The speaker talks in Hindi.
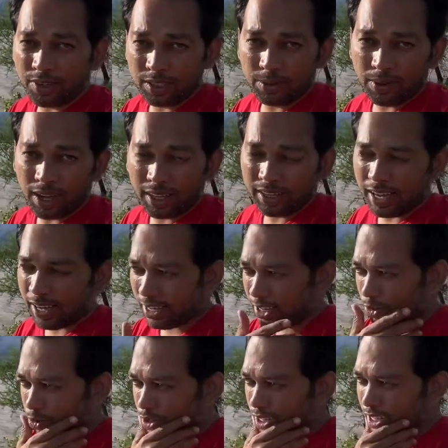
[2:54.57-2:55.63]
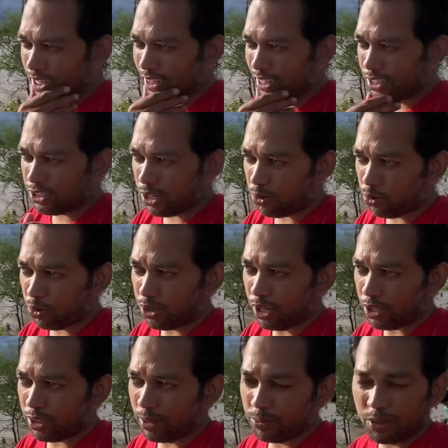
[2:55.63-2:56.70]
से भाग के आ गए क्योंकि ना तीन चार कुत्ते
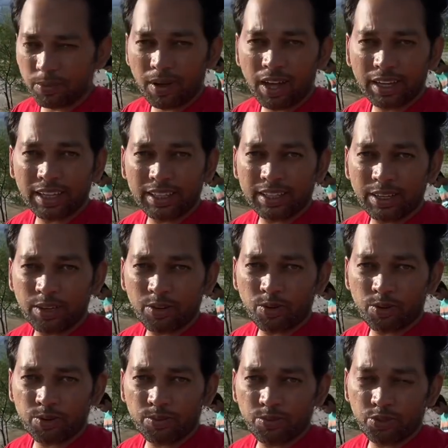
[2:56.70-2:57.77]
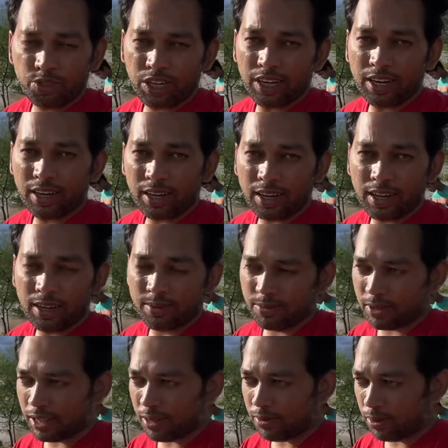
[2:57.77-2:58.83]
एकदम से भागे थे और मुझे लगा
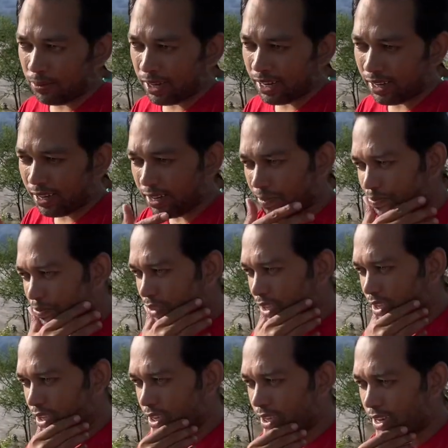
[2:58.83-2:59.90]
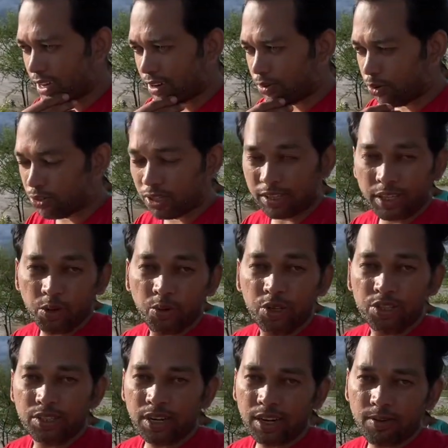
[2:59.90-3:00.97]
मतलब हमें लगा कि यार हो सकता है कोई
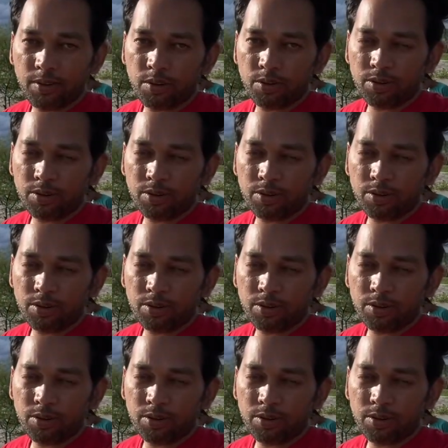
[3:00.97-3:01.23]
जानवर हो